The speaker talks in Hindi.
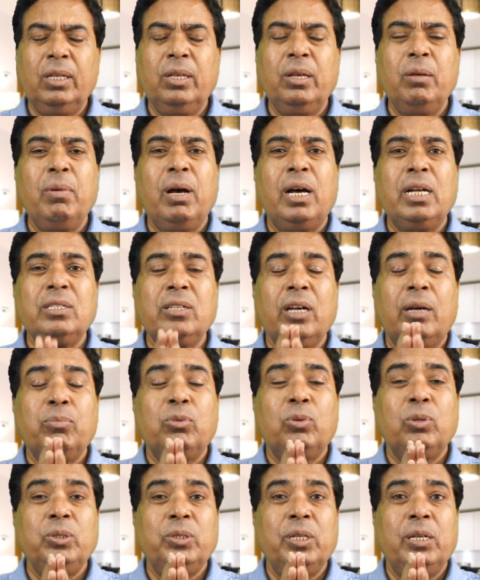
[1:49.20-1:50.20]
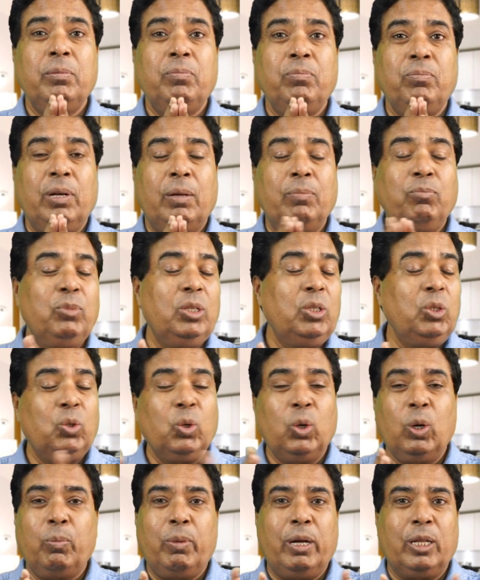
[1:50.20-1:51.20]
ये मैं आज आपको ये हम इन
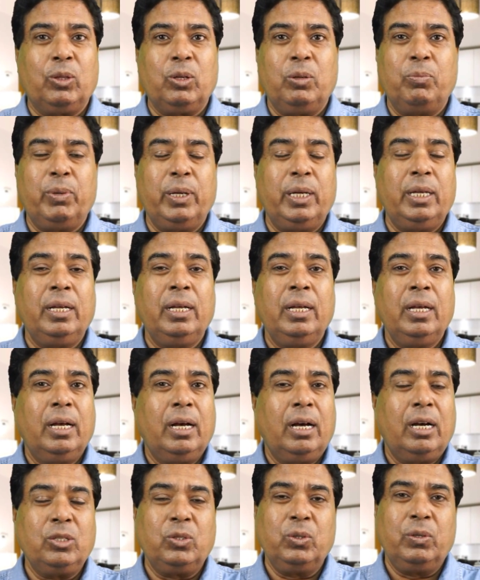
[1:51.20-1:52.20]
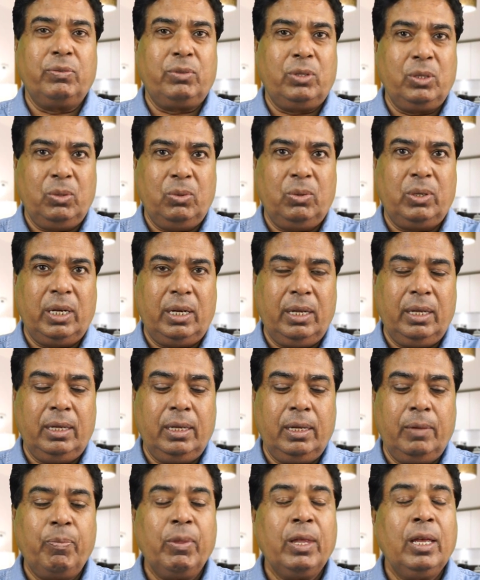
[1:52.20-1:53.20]
दो बातों पे आज गुफ्तु
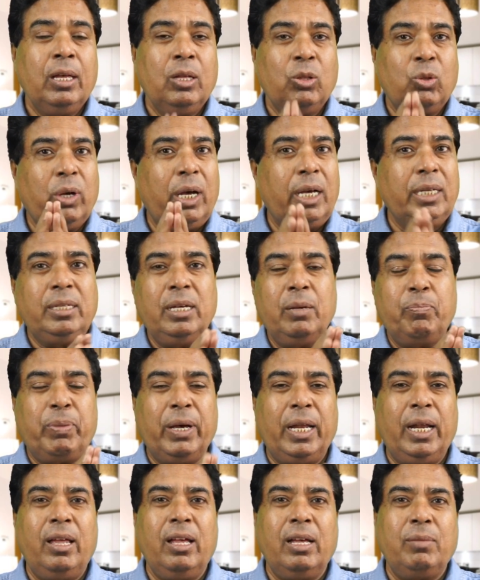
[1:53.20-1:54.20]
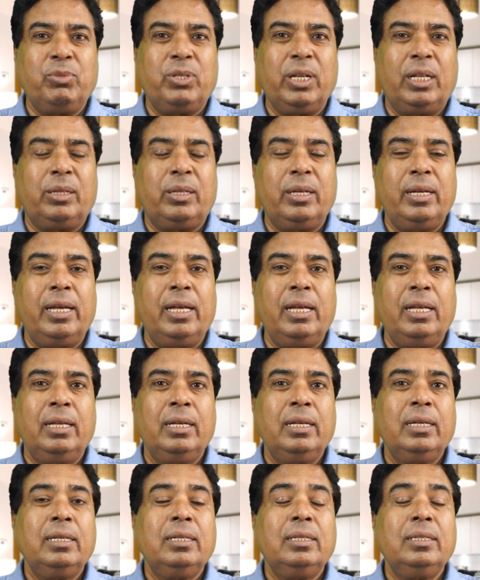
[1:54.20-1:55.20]
करेंगे तो आइए पहले हम चलते हैं
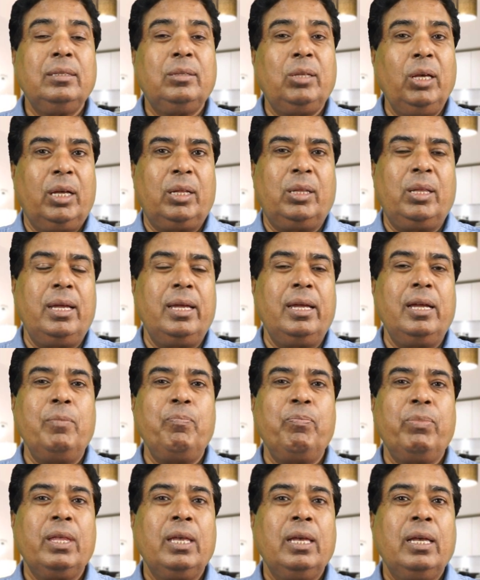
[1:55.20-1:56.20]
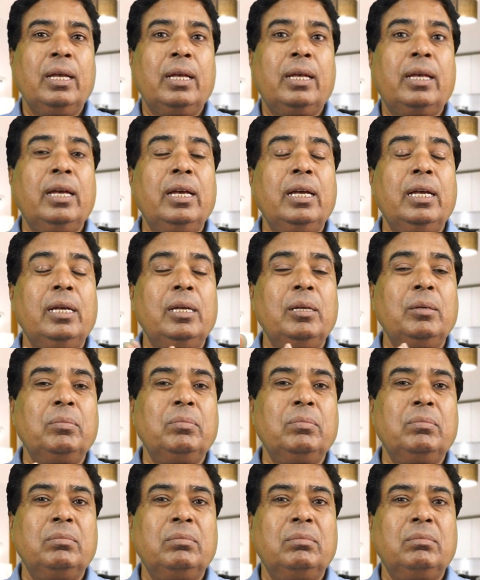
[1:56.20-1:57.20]
देखते हैं कि
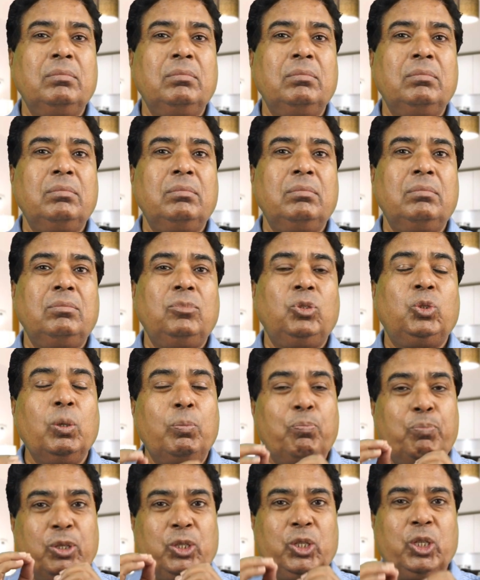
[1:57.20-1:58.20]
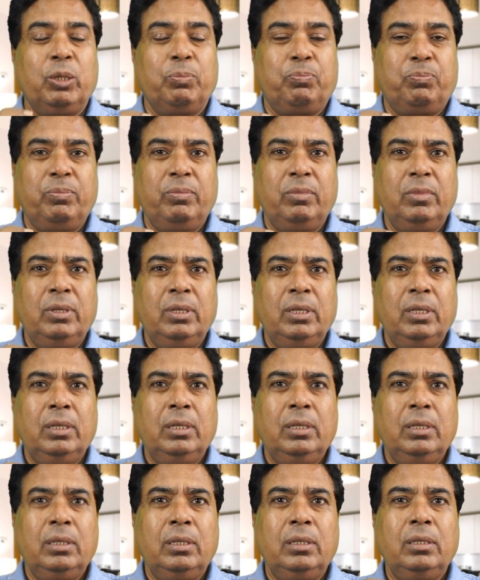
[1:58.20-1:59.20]
जो बिशप
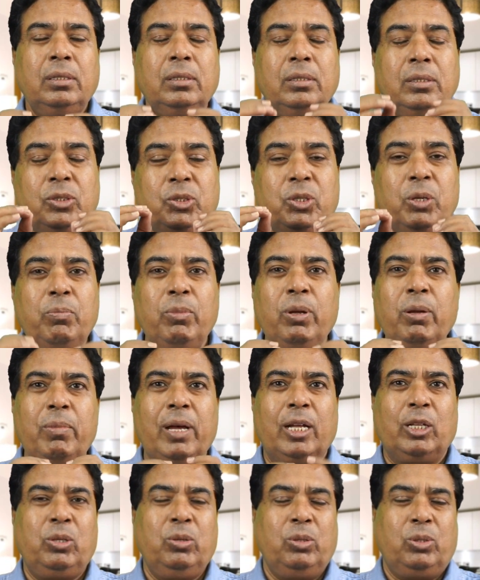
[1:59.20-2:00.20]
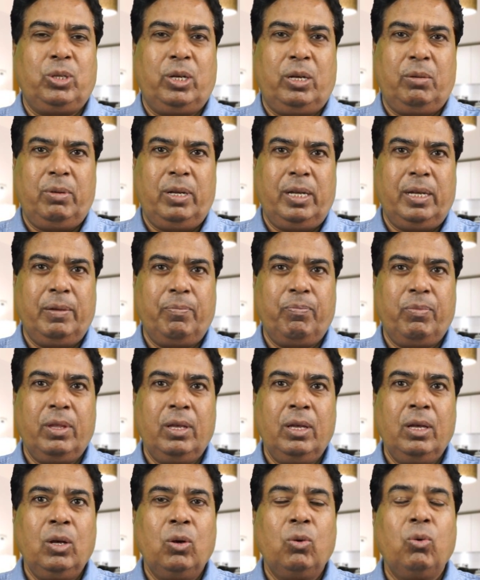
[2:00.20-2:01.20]
जिम्मी मैथ्यू साहब हैं
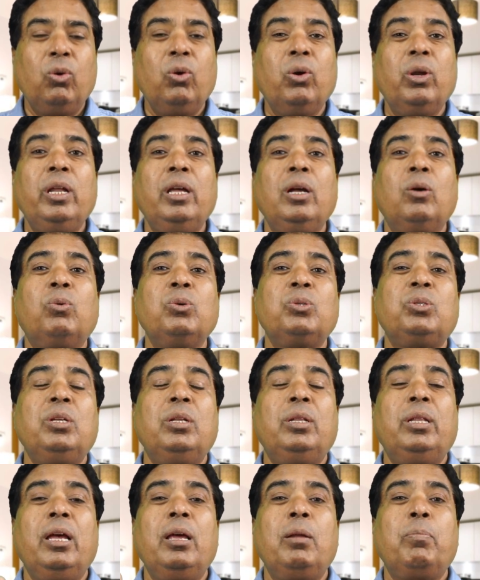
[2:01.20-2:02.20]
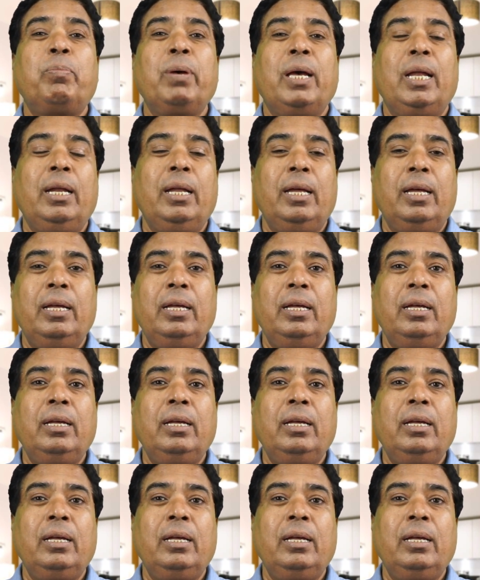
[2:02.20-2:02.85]
उन्होंने कुछ देर पहले